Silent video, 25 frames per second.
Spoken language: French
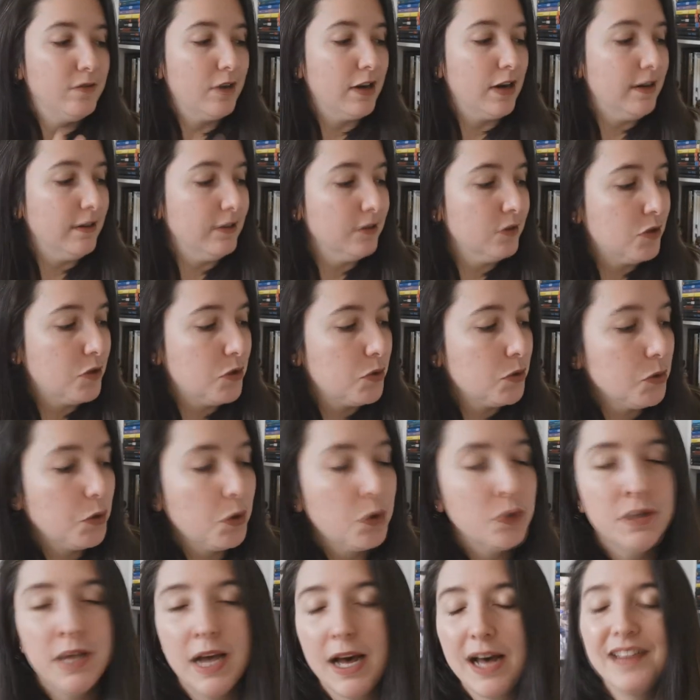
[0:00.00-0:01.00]
Voilà, ce
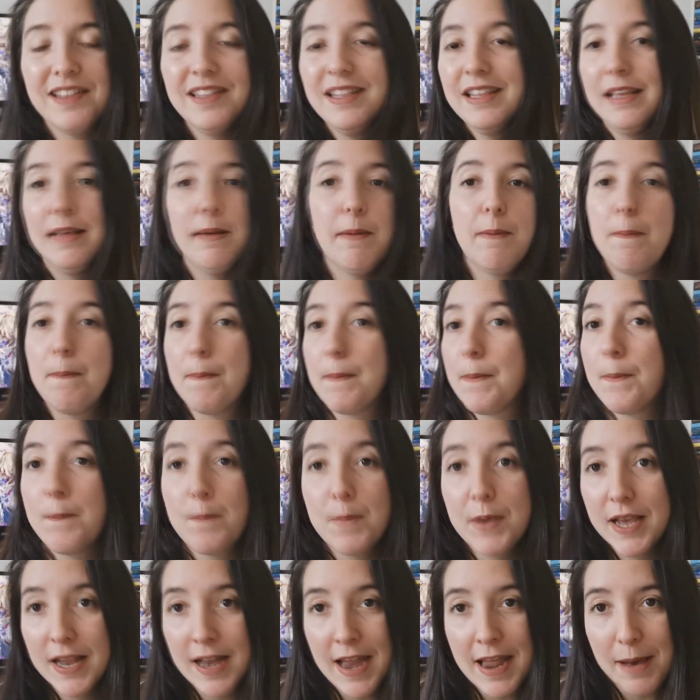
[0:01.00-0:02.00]
renard n'est
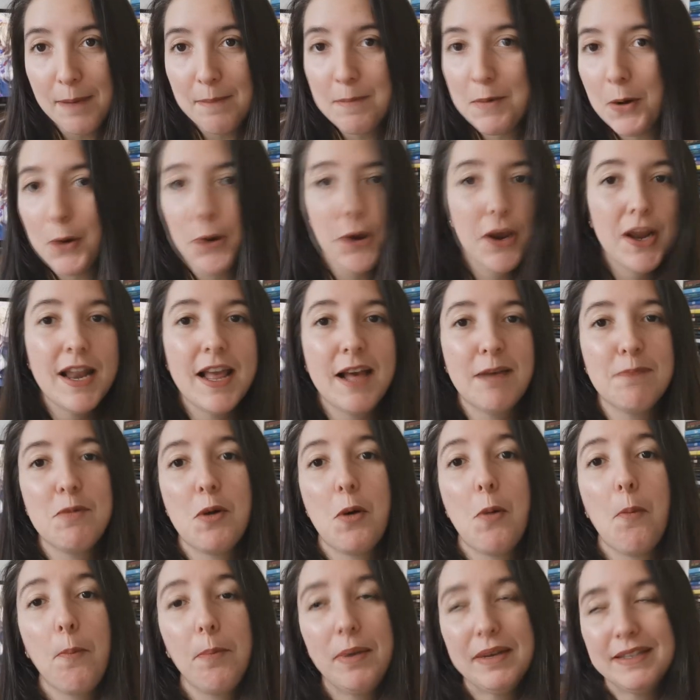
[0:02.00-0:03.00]
clairement,
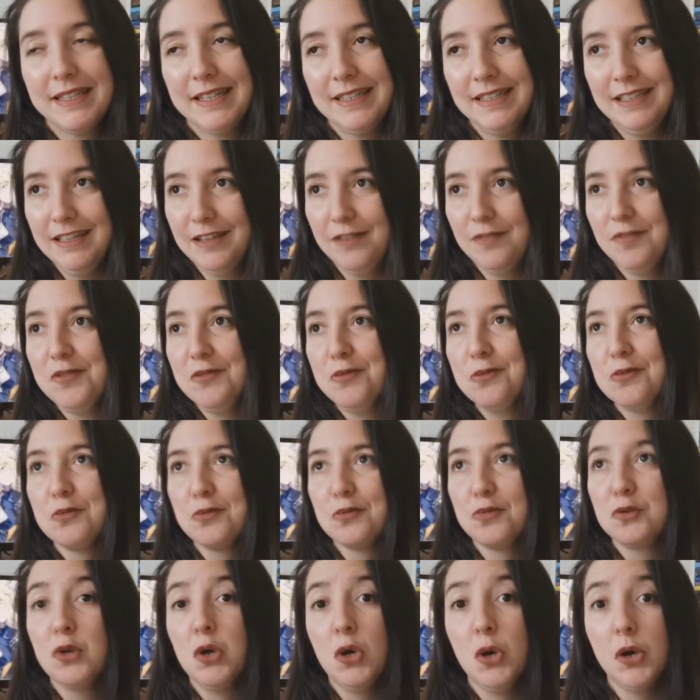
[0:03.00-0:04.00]
clairement pas satisfait de
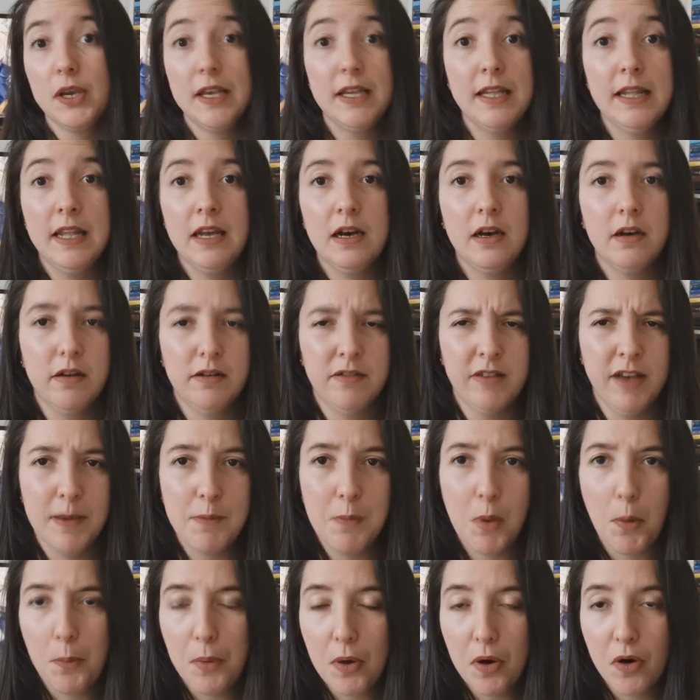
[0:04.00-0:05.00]
son sort, il n'a
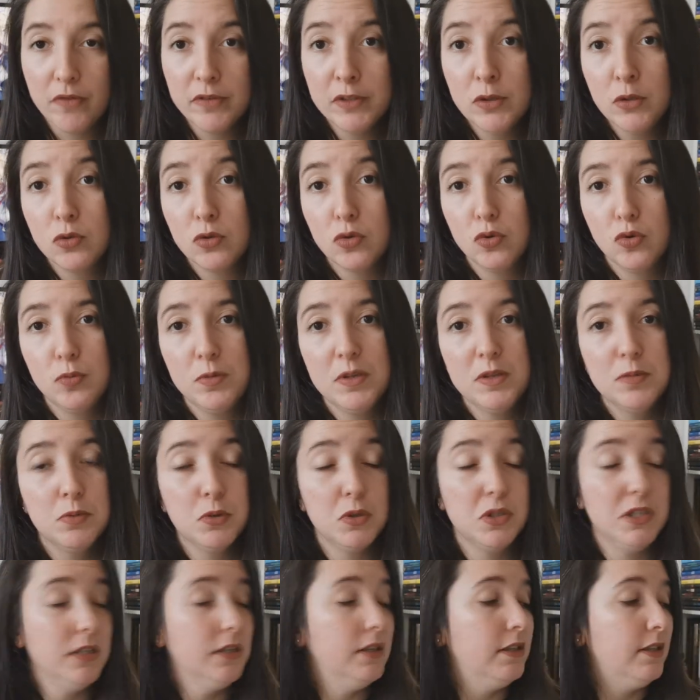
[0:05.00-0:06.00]
vraiment pas envie de s'occuper de
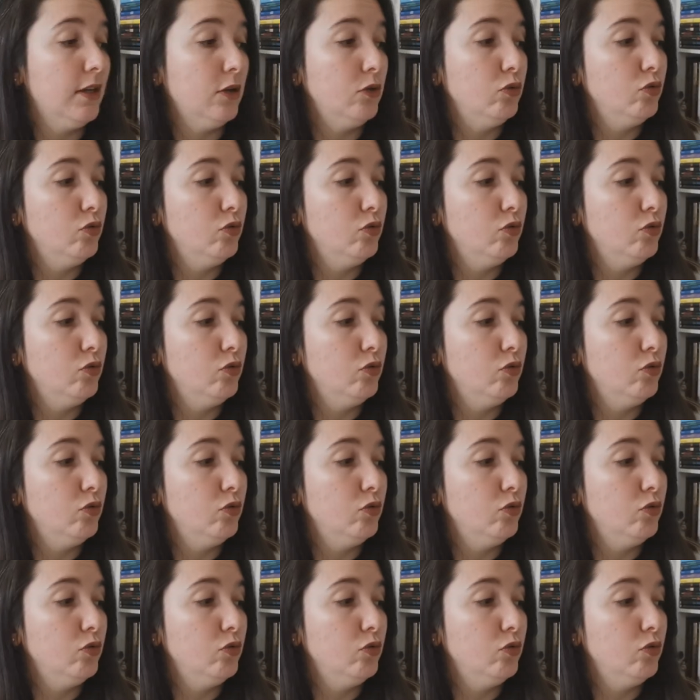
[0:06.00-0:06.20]
petit